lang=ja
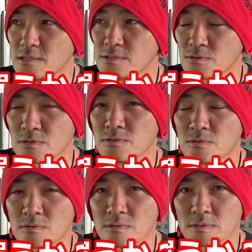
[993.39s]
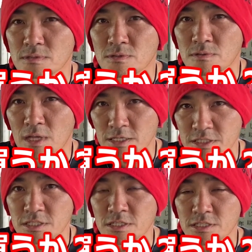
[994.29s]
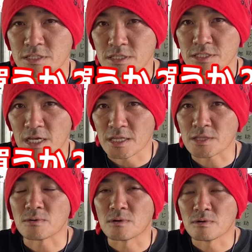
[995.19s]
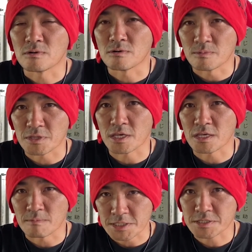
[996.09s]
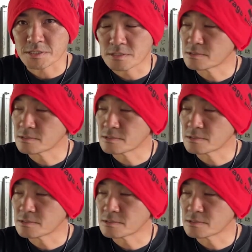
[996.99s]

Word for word: そういうのをちょっと大事にしたいなと思っています。